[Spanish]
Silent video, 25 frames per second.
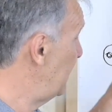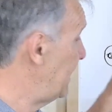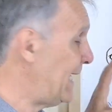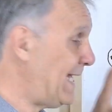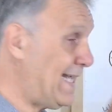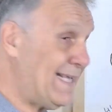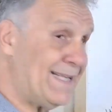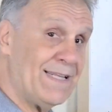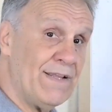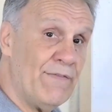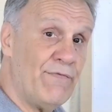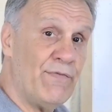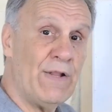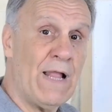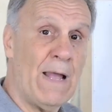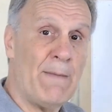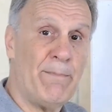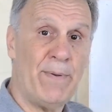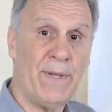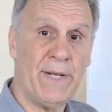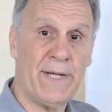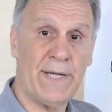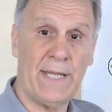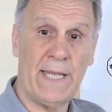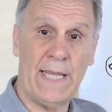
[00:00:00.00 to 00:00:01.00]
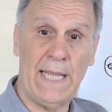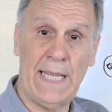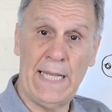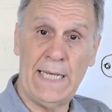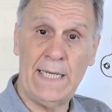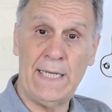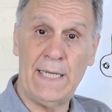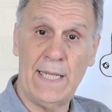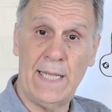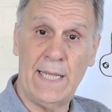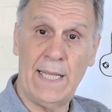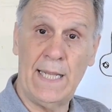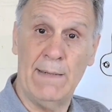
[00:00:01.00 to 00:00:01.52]
este flapper
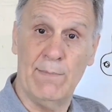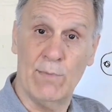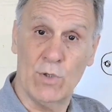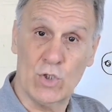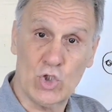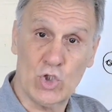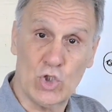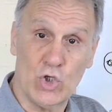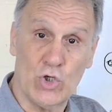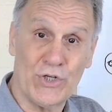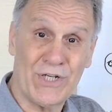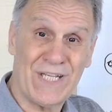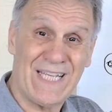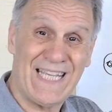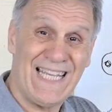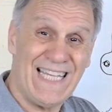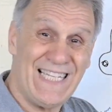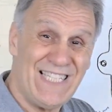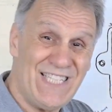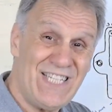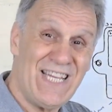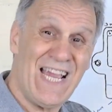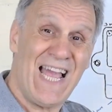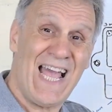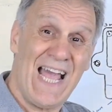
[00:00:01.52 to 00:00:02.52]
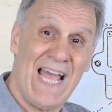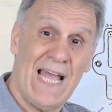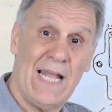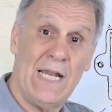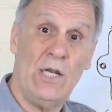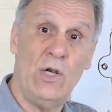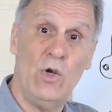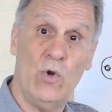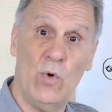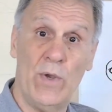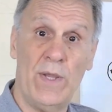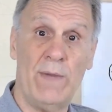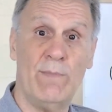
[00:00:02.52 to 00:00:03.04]
en el motor que ya
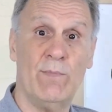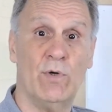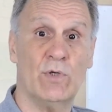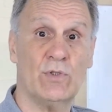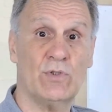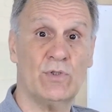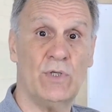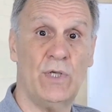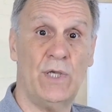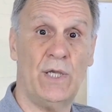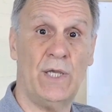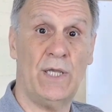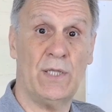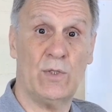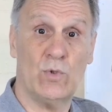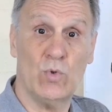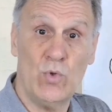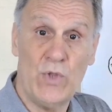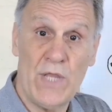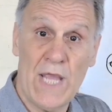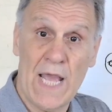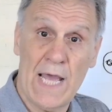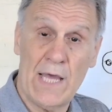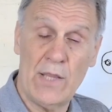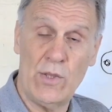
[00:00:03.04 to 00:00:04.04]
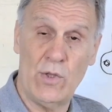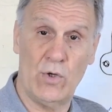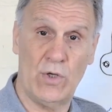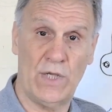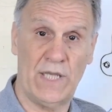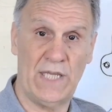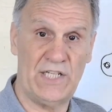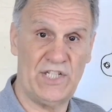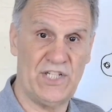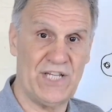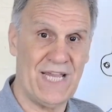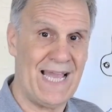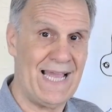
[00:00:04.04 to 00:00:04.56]
lo hemos eh, estudiado,
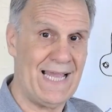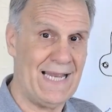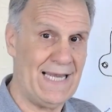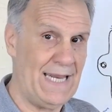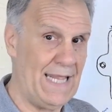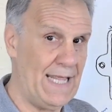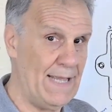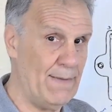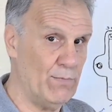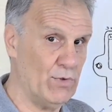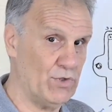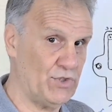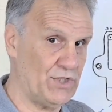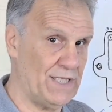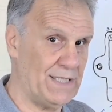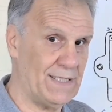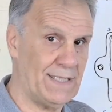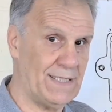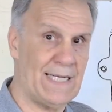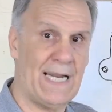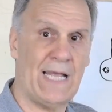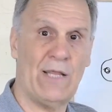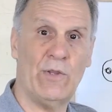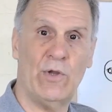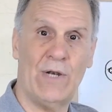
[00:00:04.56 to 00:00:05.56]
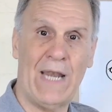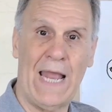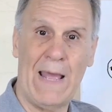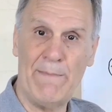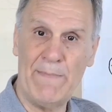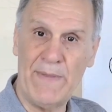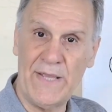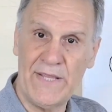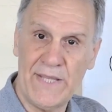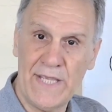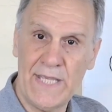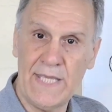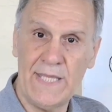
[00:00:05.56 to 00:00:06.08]
que ya le hemos entrado las
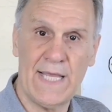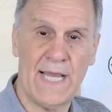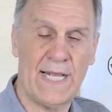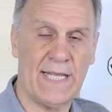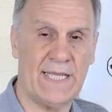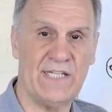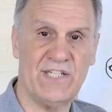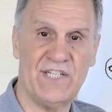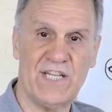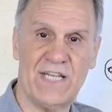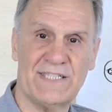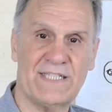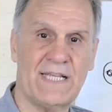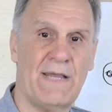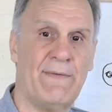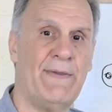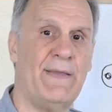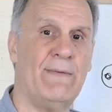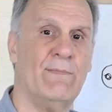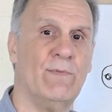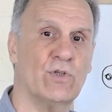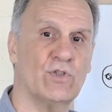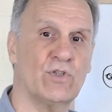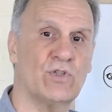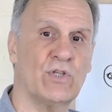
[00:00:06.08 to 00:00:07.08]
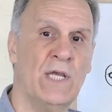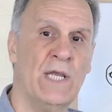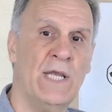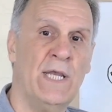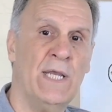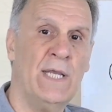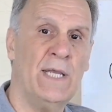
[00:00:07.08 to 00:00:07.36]
medidas, que ya sabemos